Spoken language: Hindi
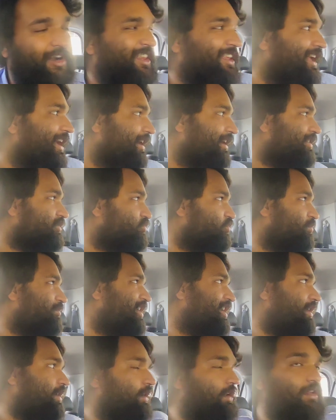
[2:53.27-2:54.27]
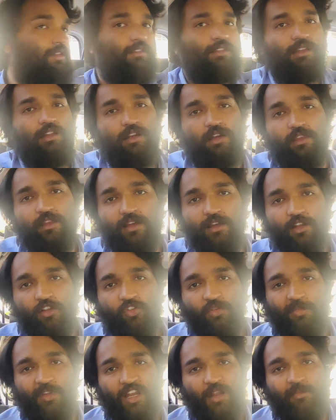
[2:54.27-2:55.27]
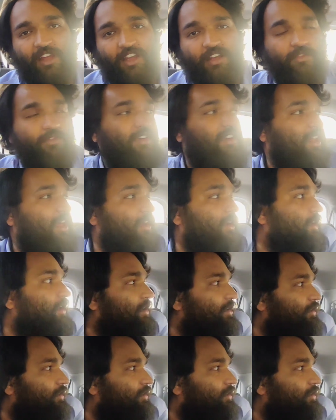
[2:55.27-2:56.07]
बढ़िया है कस्टमर अगर कैंसिल कर देगा ना तो मेरा बेनिफिट है